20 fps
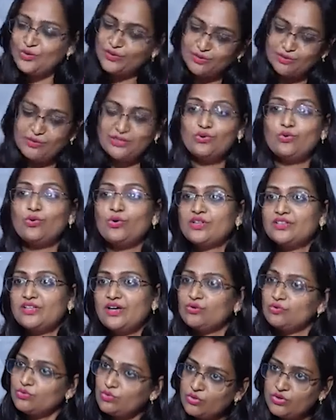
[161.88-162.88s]
కొంతమంది
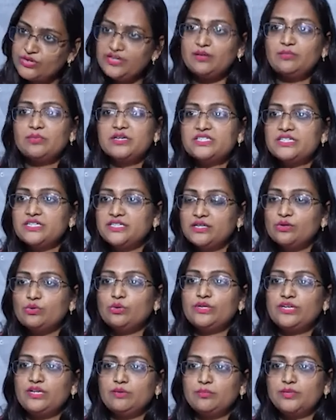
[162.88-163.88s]
కొడతారు కొట్టే మనిషి అంటే
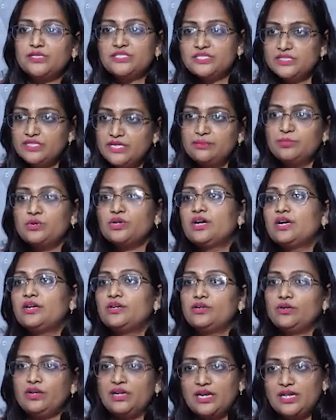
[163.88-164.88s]
కొట్టే మనిషి నేను ఇప్పుడు
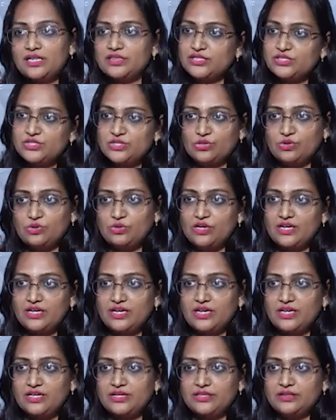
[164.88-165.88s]
కంట్రోల్ ఎలా
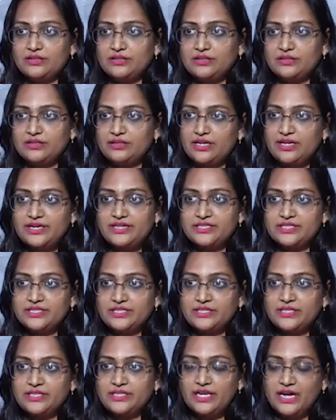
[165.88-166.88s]
తెచ్చుకోగలగాలి రైట్
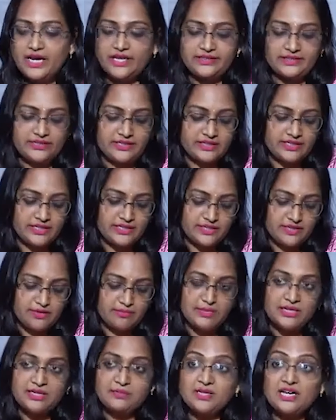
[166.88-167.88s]
అంతేగాని
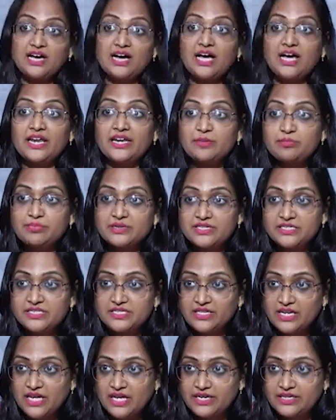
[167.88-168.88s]
మనం కాని
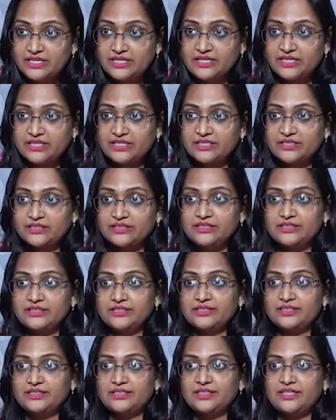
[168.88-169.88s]
పర్సనాలిటీ
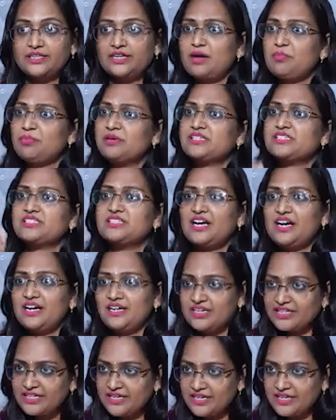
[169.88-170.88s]
నా
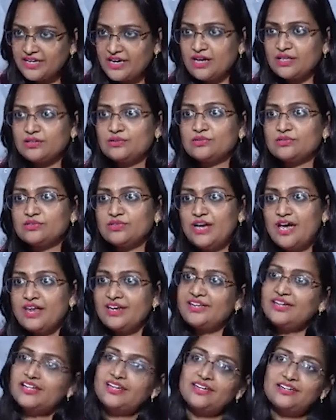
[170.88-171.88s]
పర్సనాలిటీయే కాదు
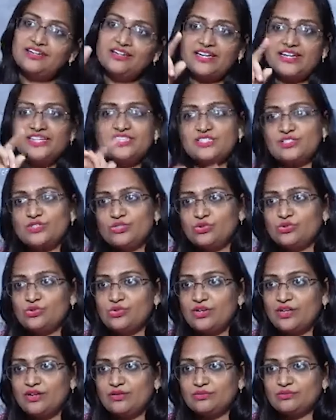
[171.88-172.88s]
కానీ నేను ట్రై చేస్తూ
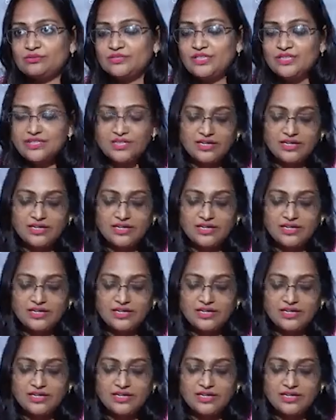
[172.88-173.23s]
ఉంటాను